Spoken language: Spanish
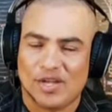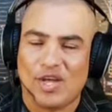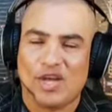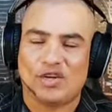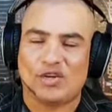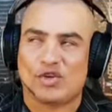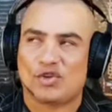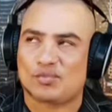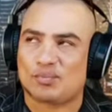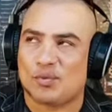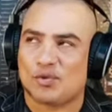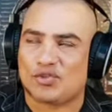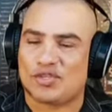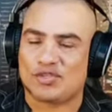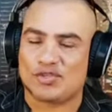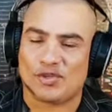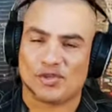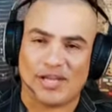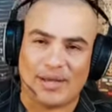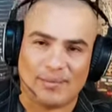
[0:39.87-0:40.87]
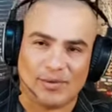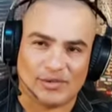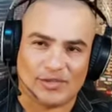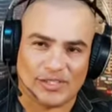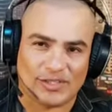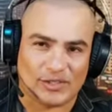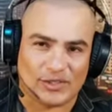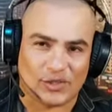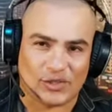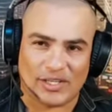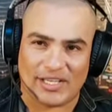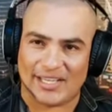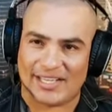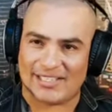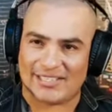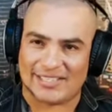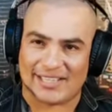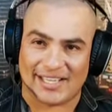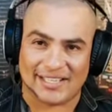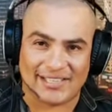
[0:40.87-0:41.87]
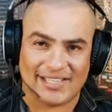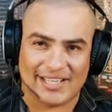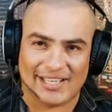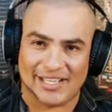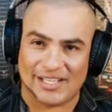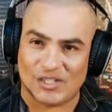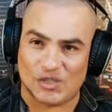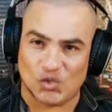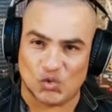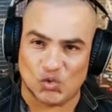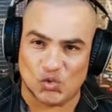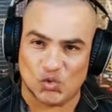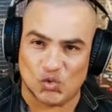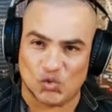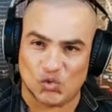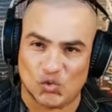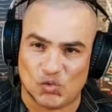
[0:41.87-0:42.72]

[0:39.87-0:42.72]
nos posesionamos dentro de este canal en YouTube.